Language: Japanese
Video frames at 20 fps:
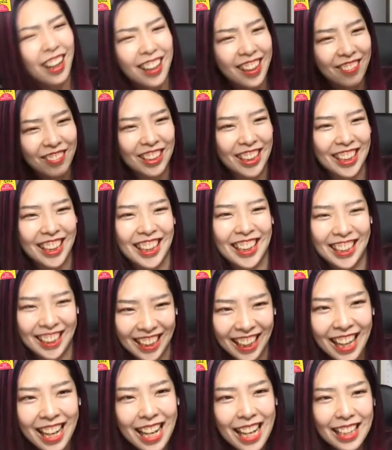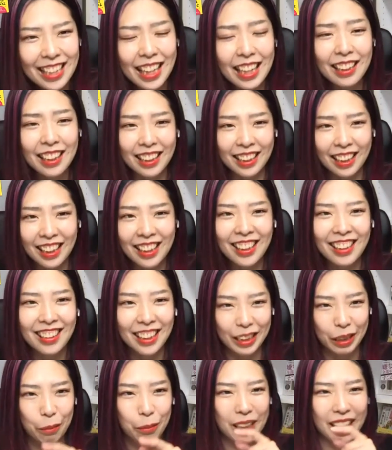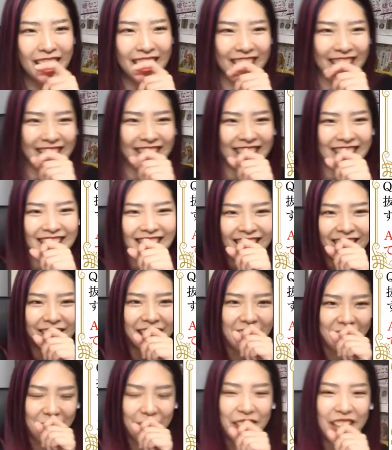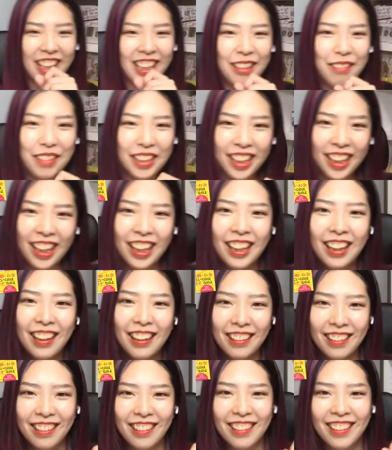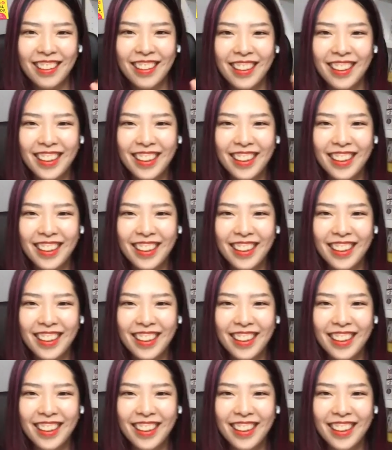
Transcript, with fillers: あれみたいな、なんか下品だぞみたいな感じになるわけよ、中身が。うん。